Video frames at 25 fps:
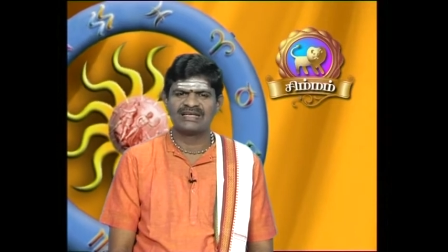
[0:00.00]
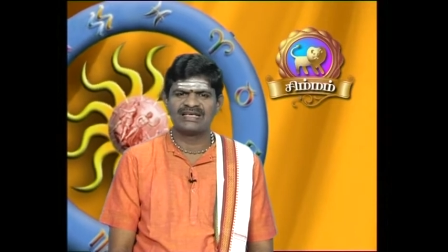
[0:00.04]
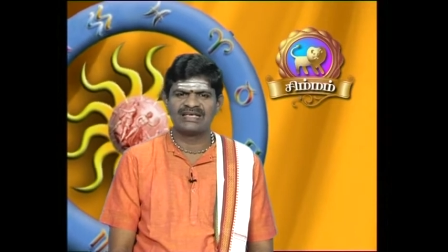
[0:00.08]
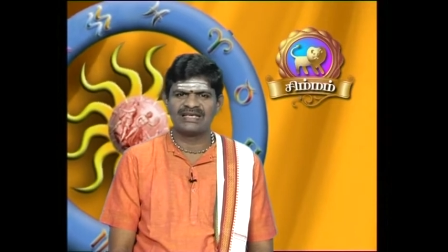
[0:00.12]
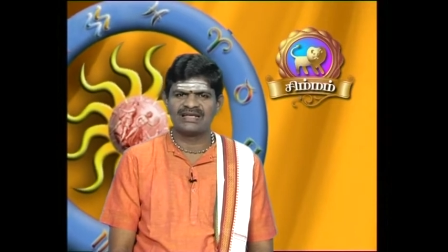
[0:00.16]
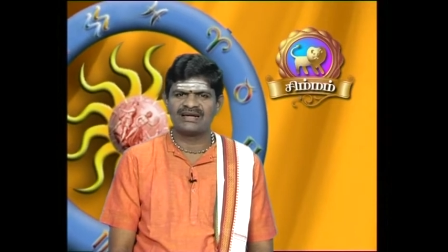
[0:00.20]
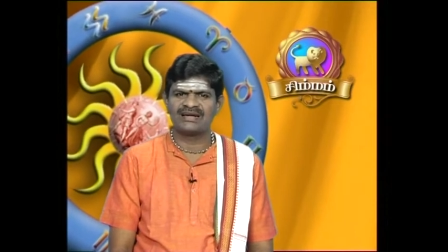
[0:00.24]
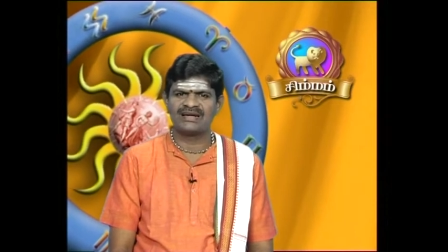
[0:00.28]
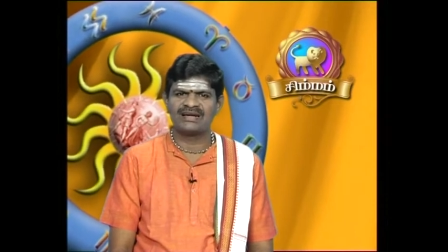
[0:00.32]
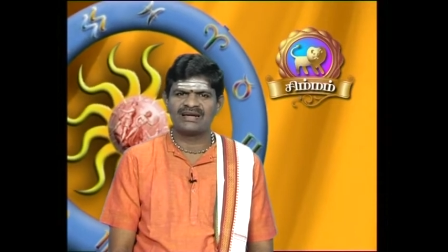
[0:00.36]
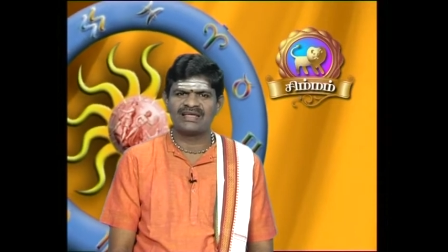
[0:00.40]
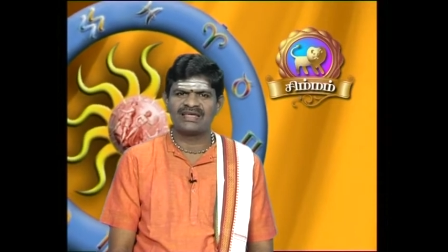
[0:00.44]

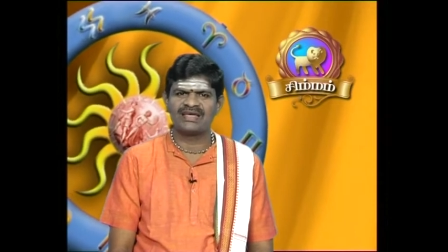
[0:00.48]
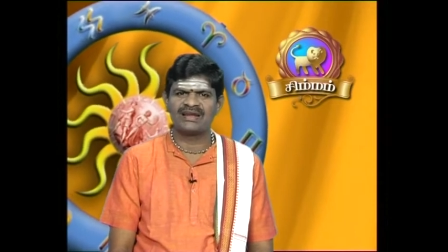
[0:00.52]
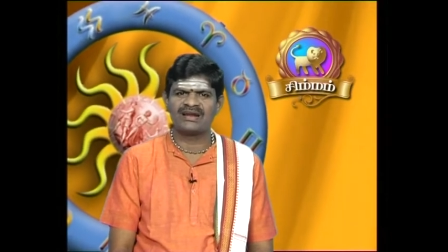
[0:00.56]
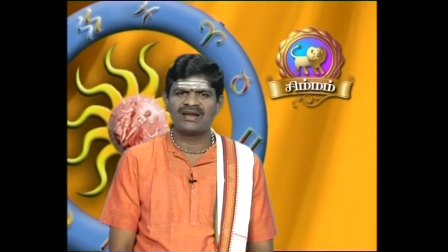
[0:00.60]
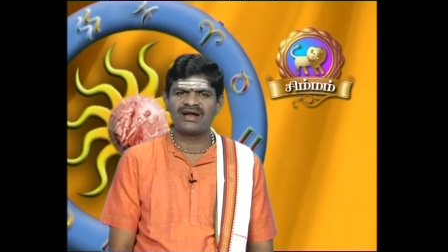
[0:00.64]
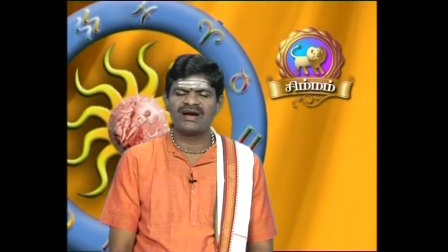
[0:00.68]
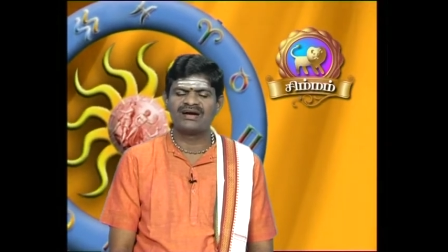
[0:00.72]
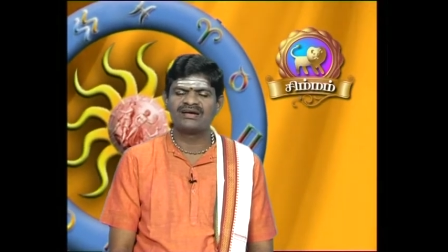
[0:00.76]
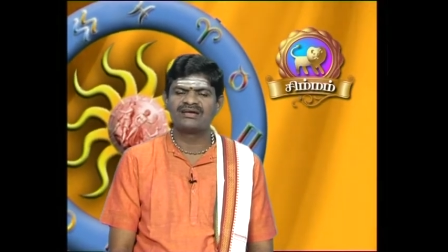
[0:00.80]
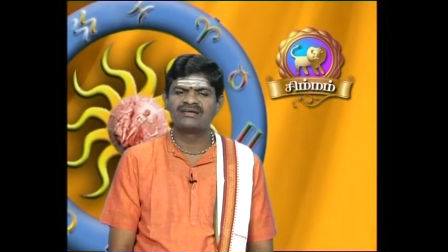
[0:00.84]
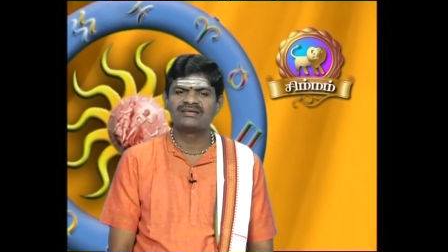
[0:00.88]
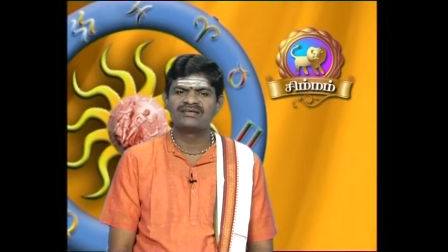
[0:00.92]
இன்றைய
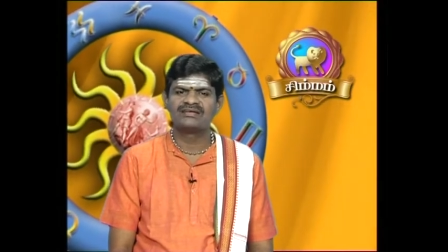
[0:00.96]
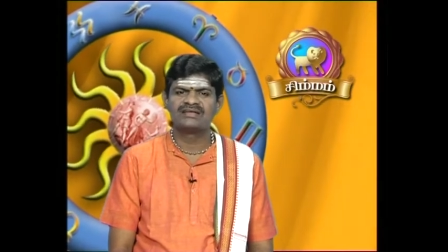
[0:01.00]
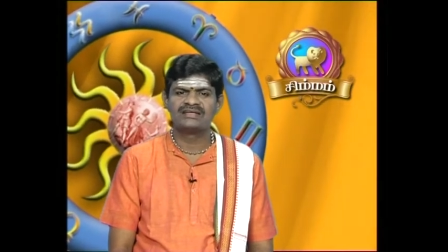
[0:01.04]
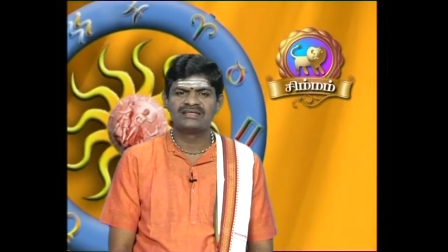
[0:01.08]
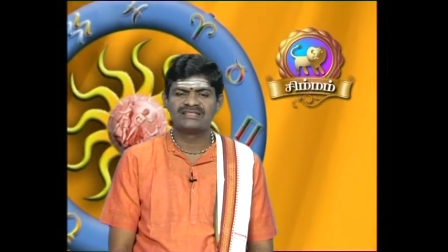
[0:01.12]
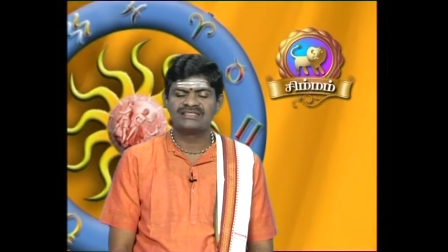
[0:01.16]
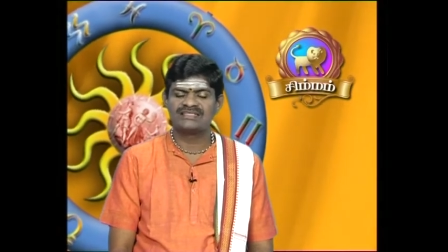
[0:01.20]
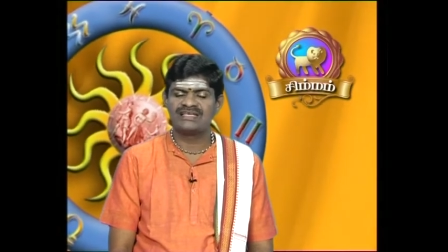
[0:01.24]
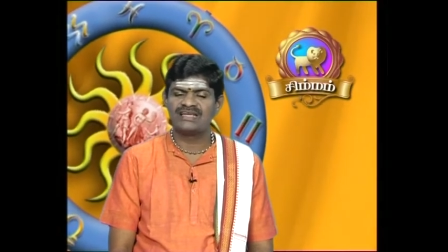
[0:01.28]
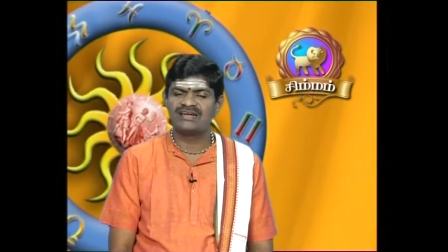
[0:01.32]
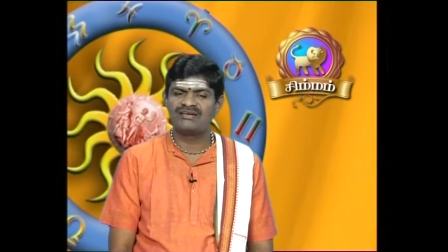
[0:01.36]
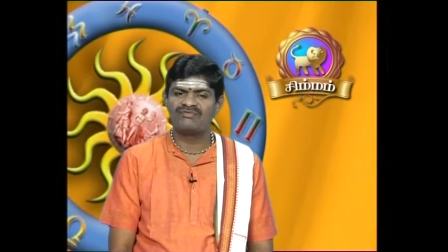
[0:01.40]
நாள்
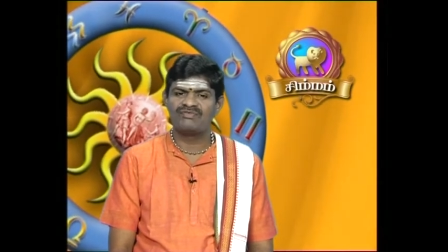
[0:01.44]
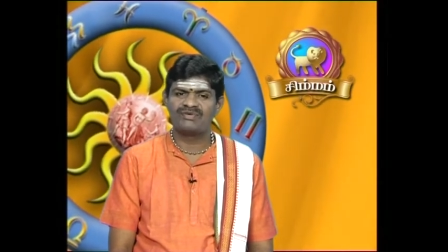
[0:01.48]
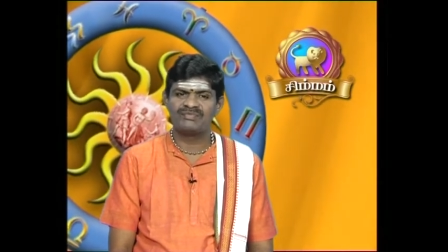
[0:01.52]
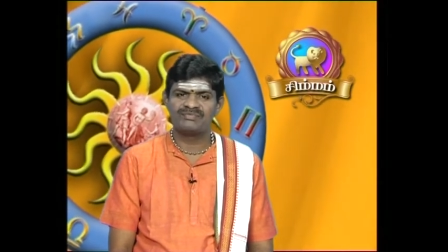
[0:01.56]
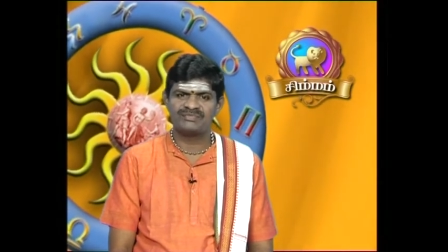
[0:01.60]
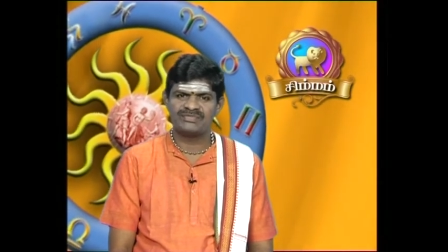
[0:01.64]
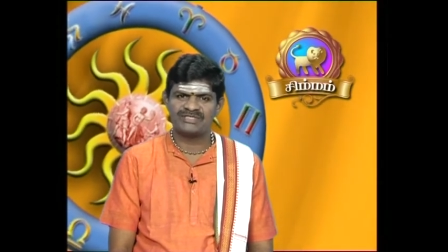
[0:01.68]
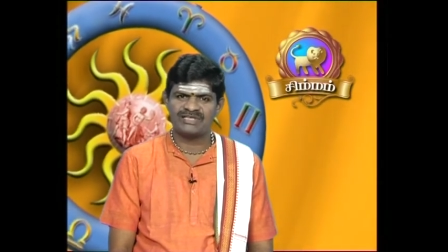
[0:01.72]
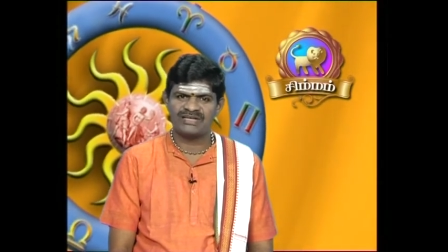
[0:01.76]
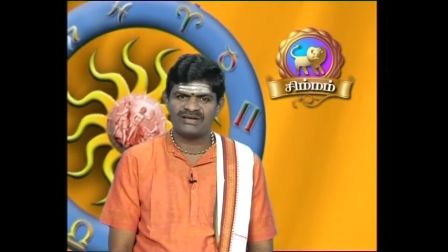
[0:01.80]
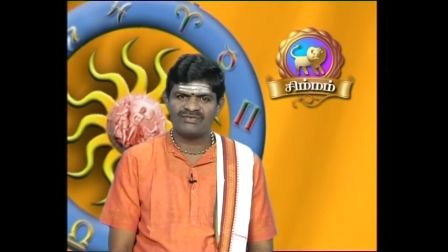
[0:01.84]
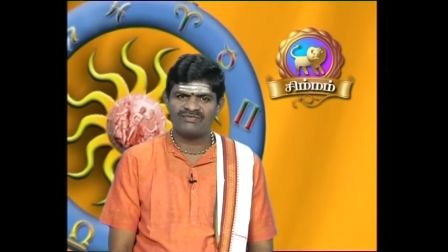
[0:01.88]
செல்வம்
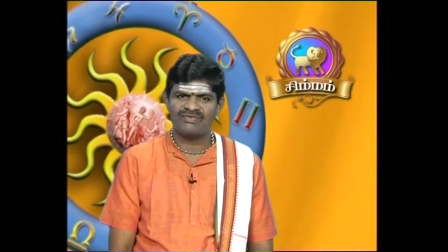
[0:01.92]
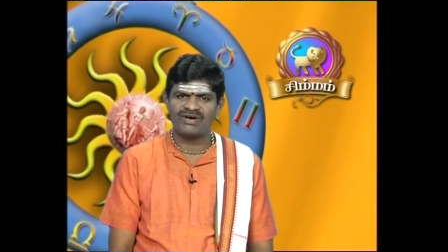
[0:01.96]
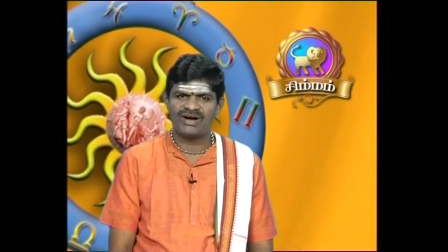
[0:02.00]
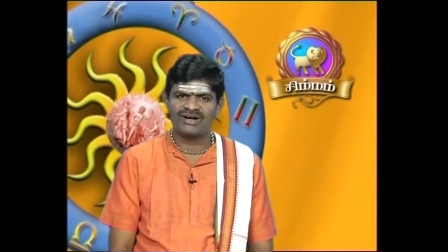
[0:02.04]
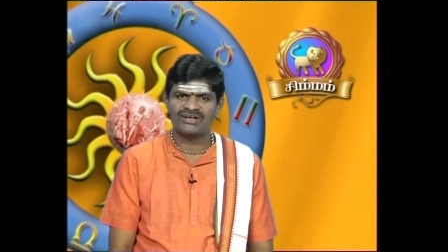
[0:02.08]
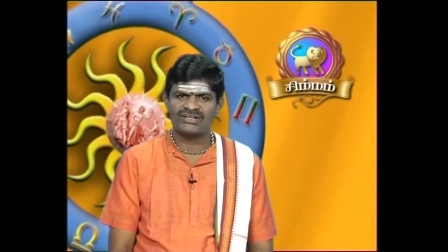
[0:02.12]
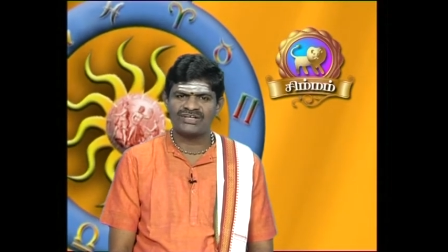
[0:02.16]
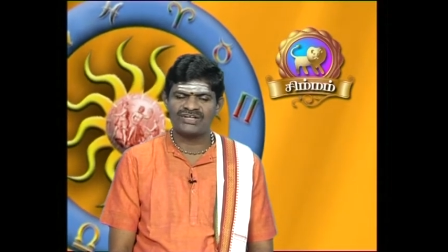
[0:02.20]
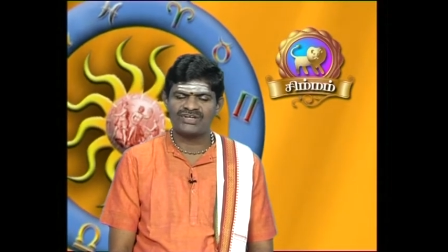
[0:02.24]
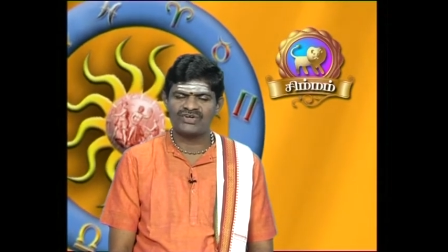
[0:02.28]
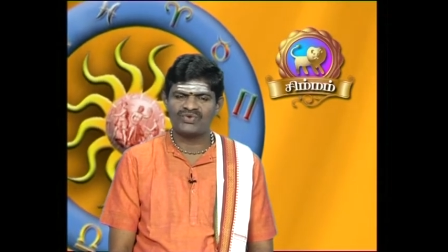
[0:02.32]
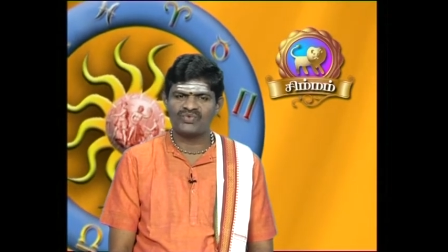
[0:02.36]

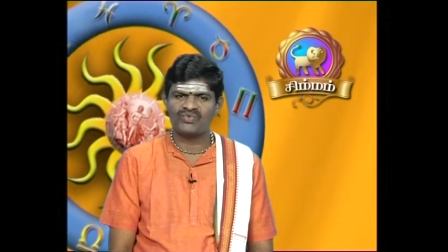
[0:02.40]
செல்வாக்கு